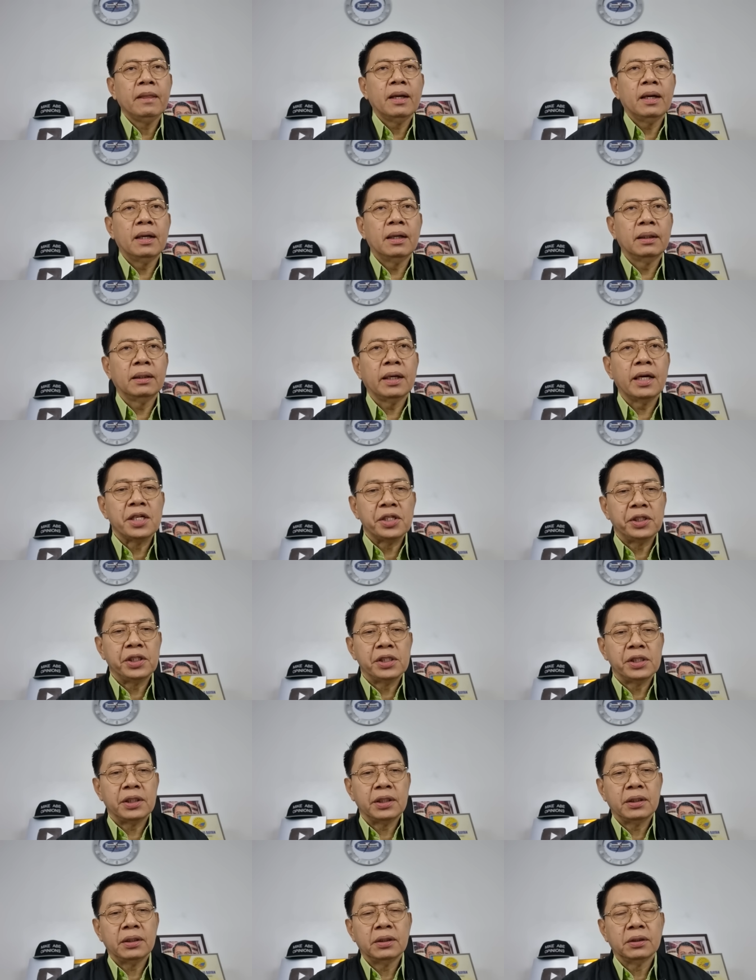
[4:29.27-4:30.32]
ang
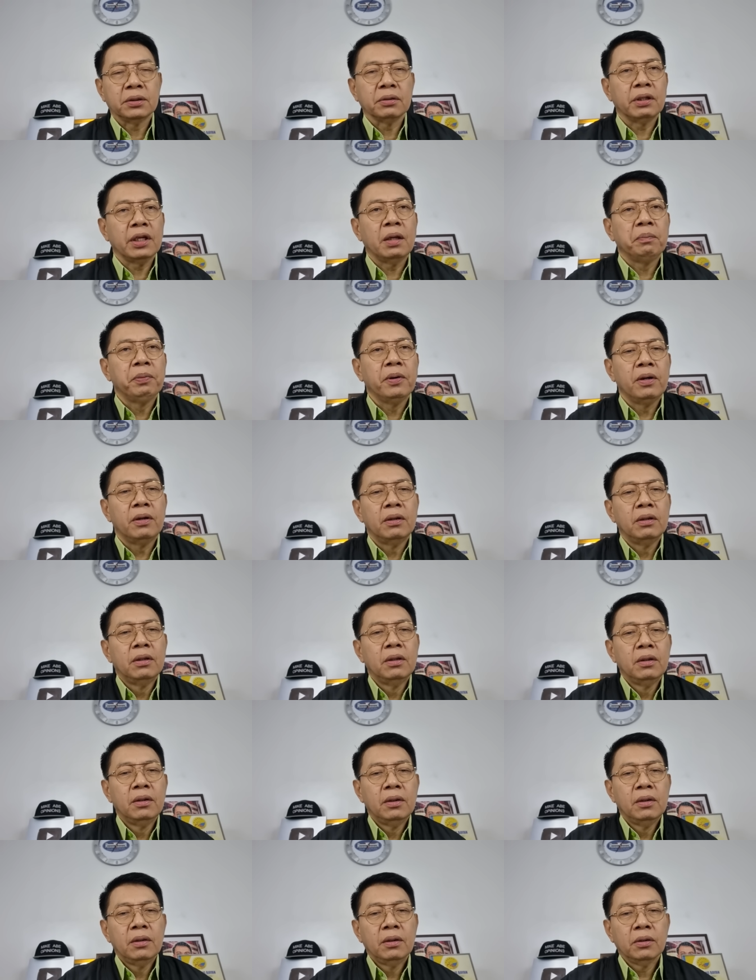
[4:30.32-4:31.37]
ICC. So ayan po,
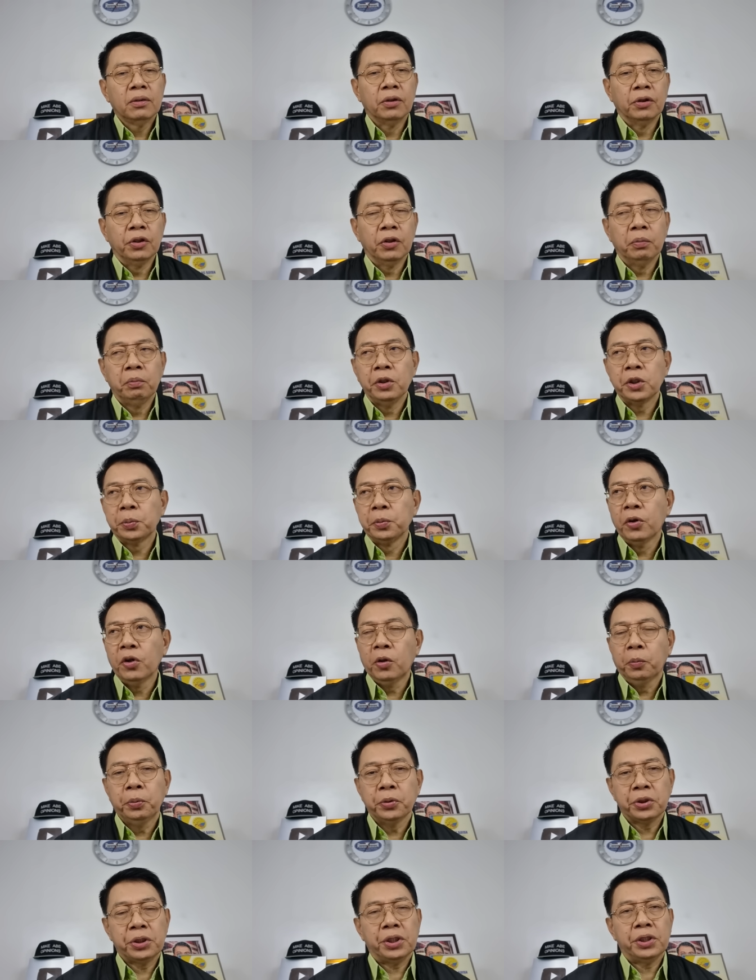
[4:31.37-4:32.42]
kung yung
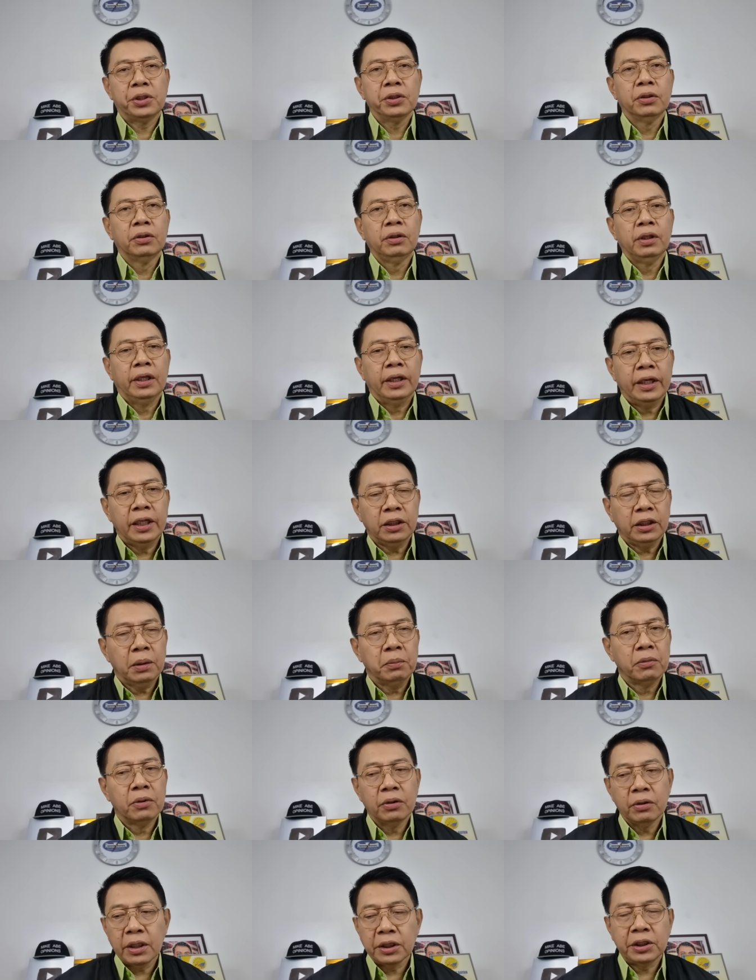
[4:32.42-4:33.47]
mismong oposisyon,
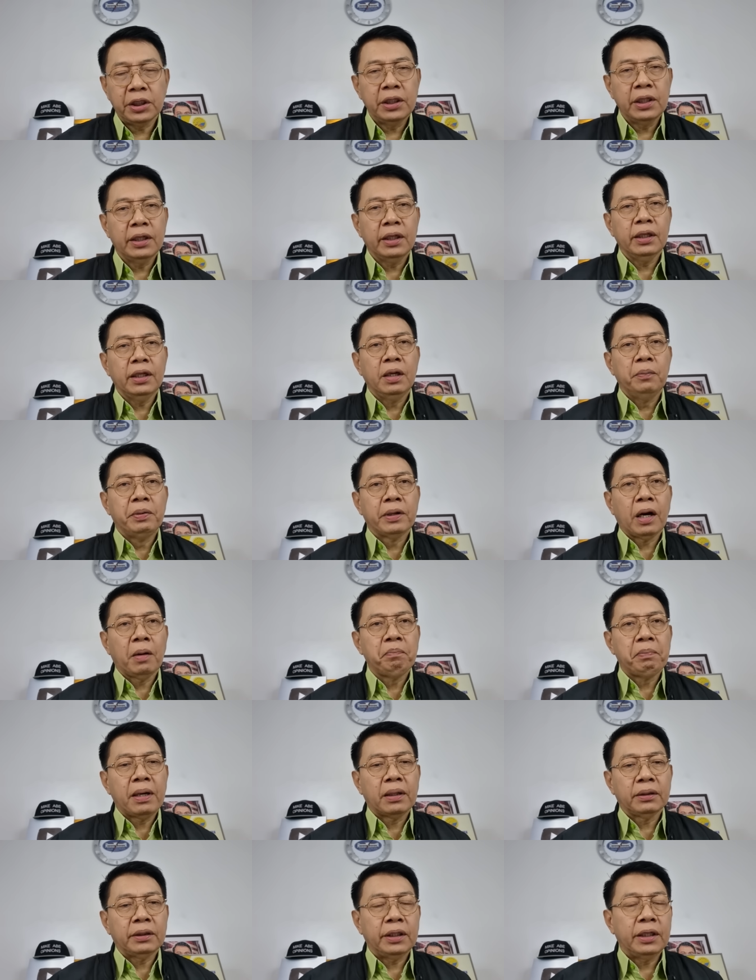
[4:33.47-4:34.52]
lehitimo, kasi yung Liberal
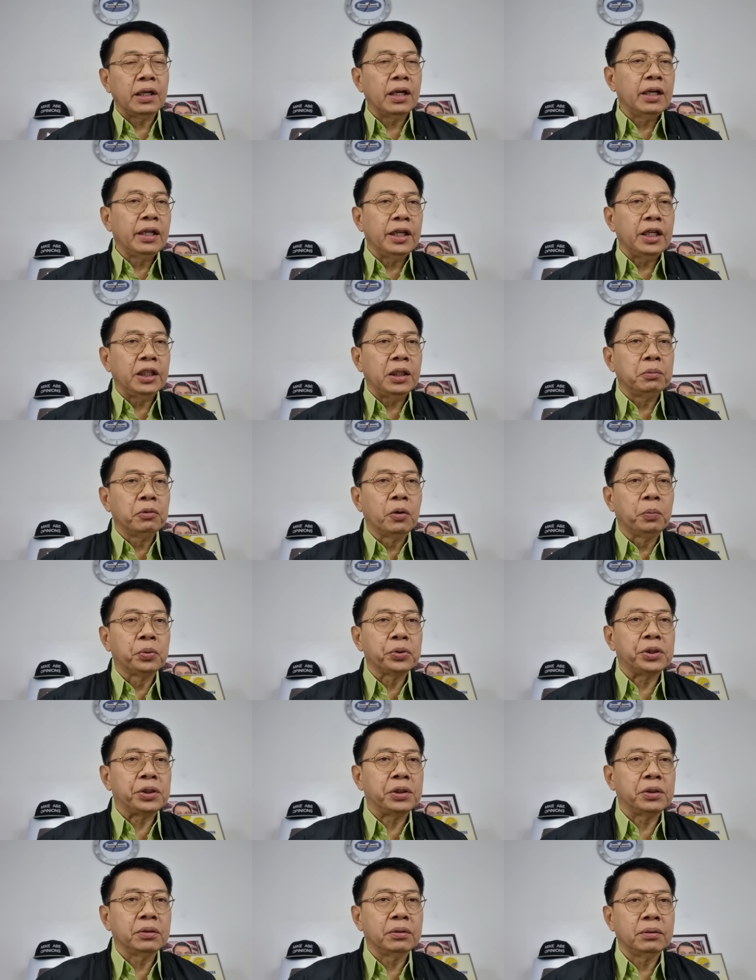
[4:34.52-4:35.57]
Party, yan ang lehitimo
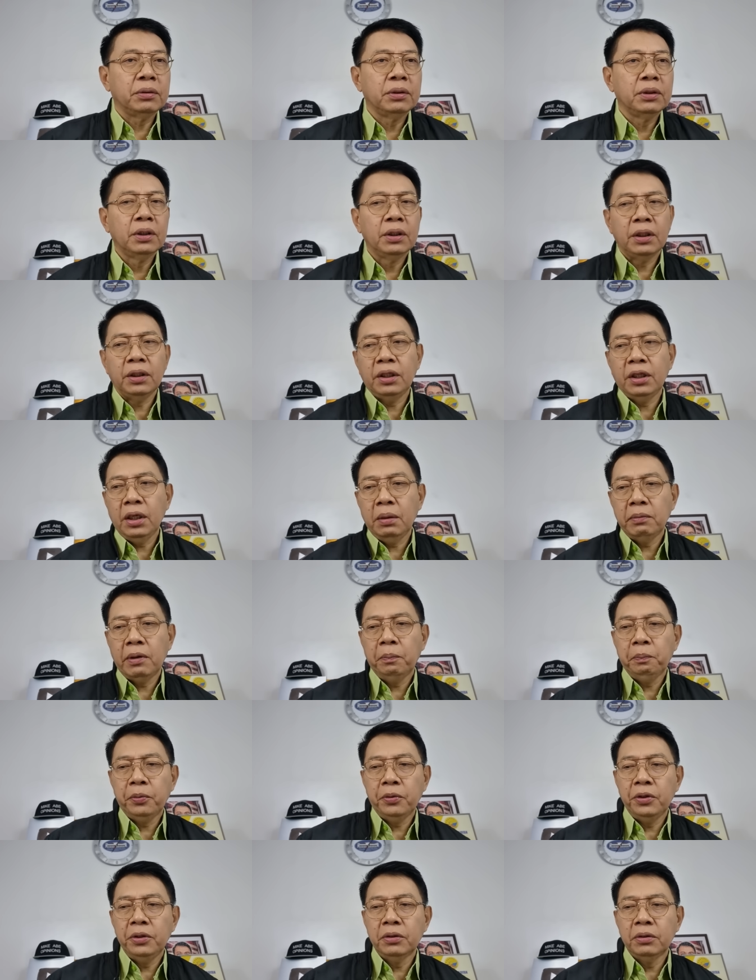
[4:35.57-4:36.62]
oposisyon. Hindi
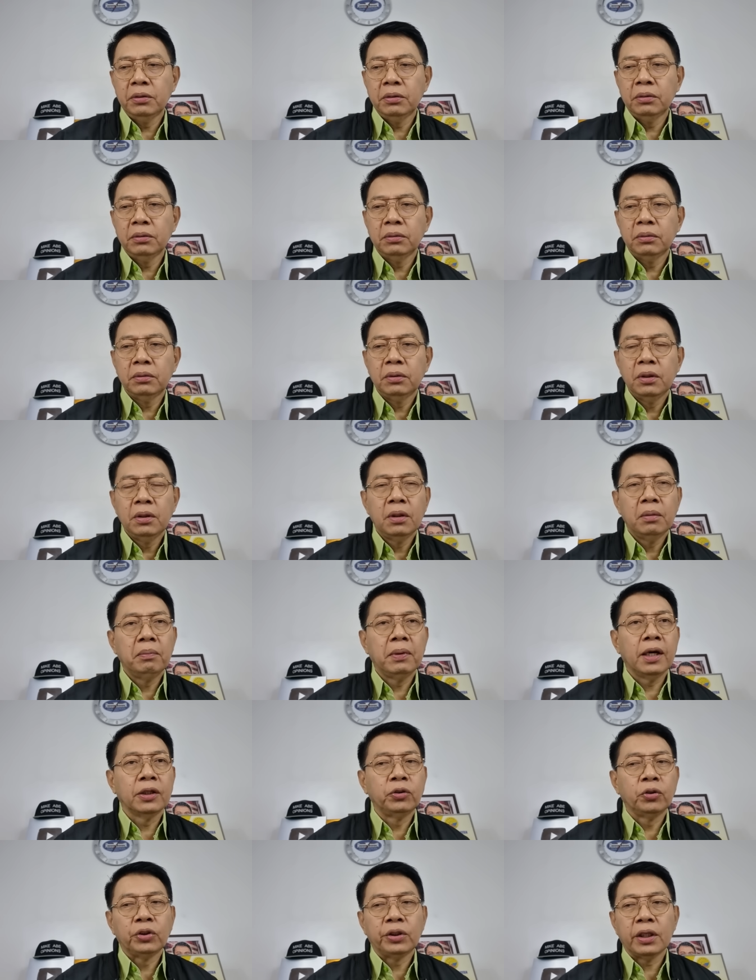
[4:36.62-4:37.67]
naman po yung
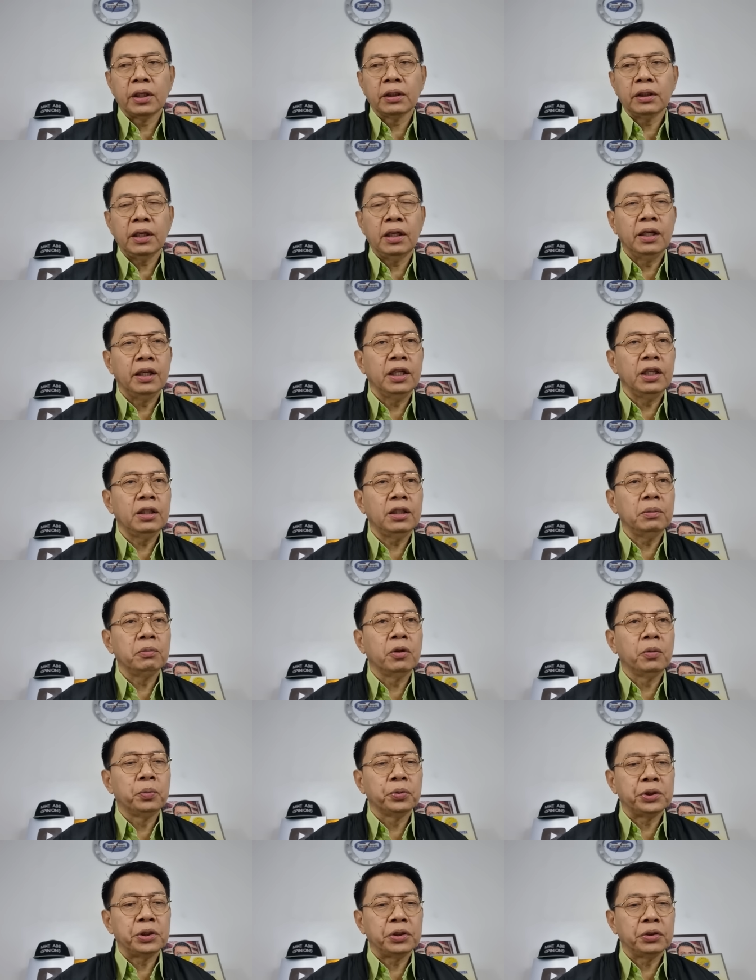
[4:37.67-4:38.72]
mga Duterte ang
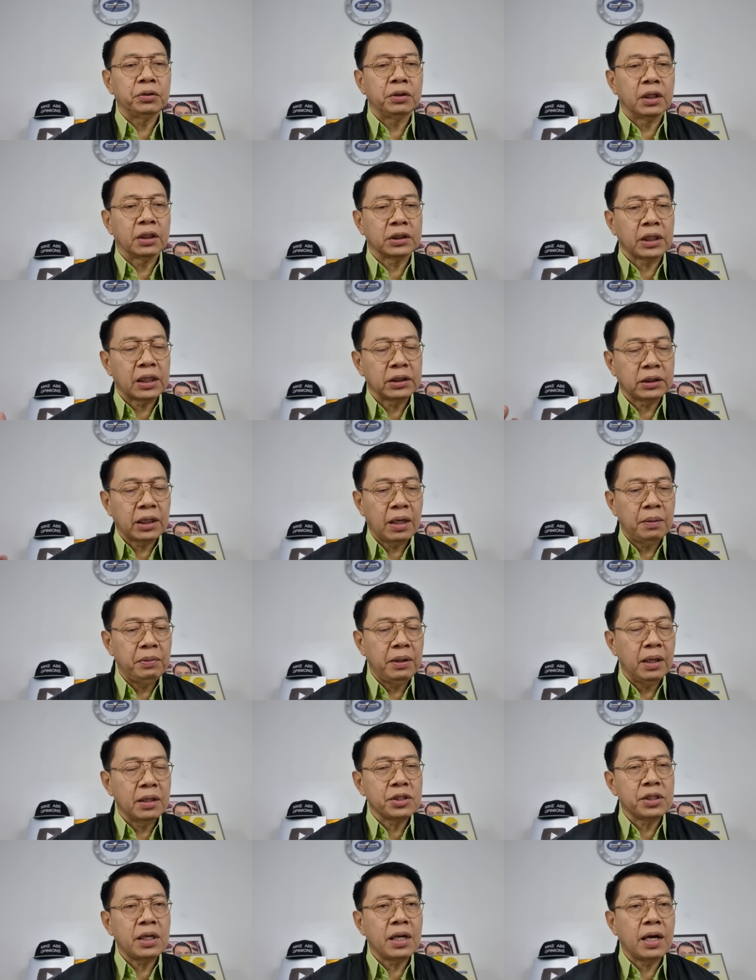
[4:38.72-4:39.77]
lehitimo oposisyon. Nagsasabi
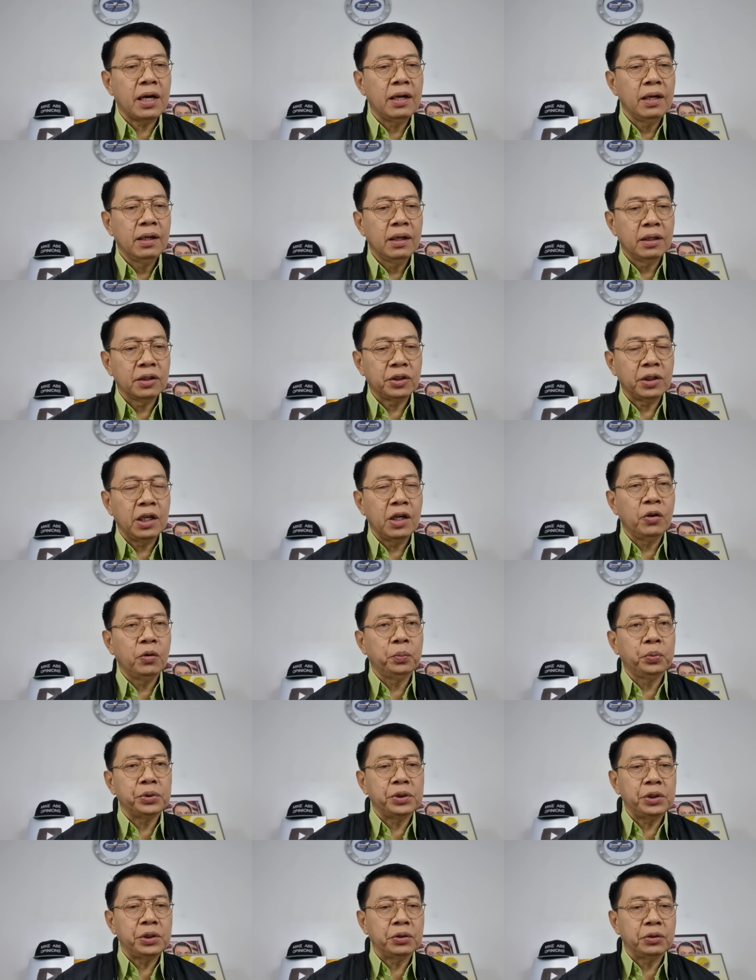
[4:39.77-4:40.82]
lang sila na silang
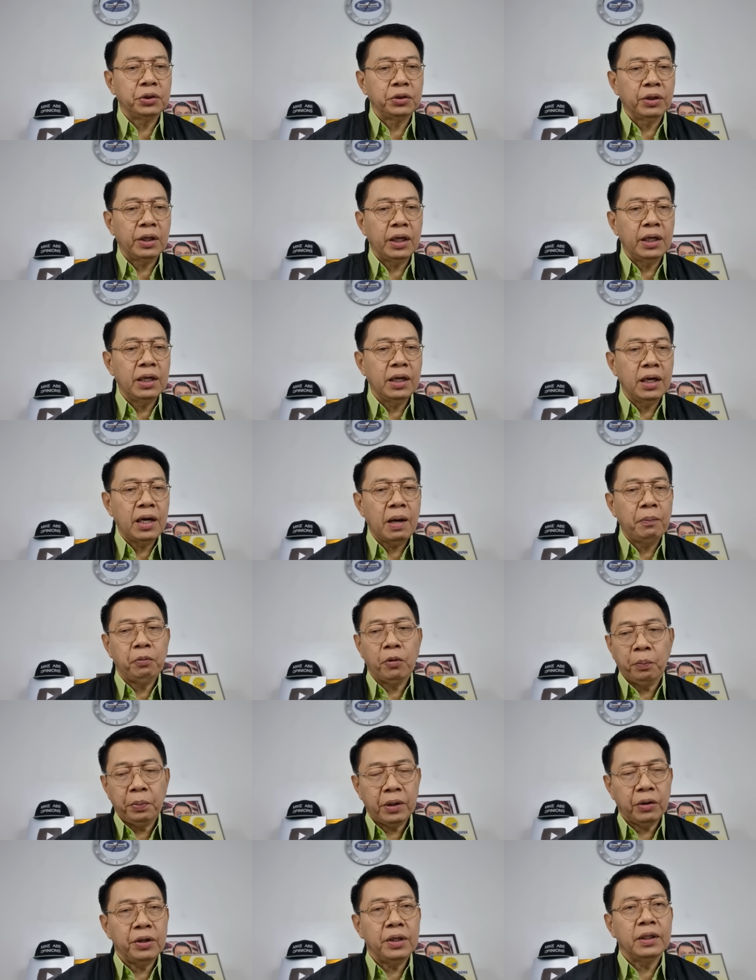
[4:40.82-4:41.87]
oposisyon, yung kailang
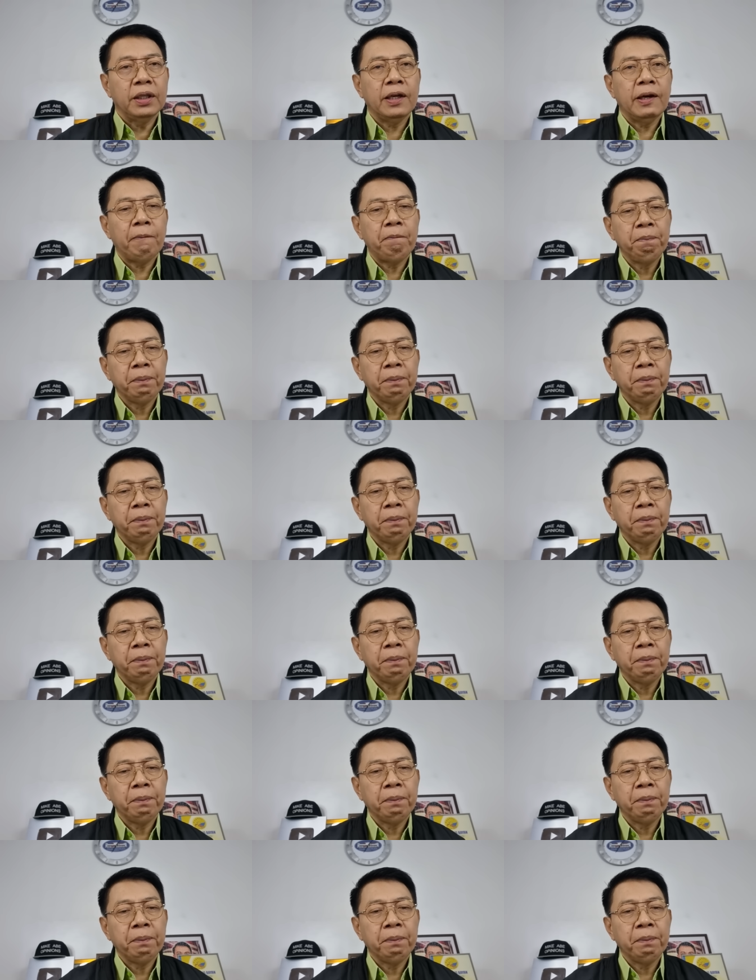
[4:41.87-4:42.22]
kapo, pero hindi.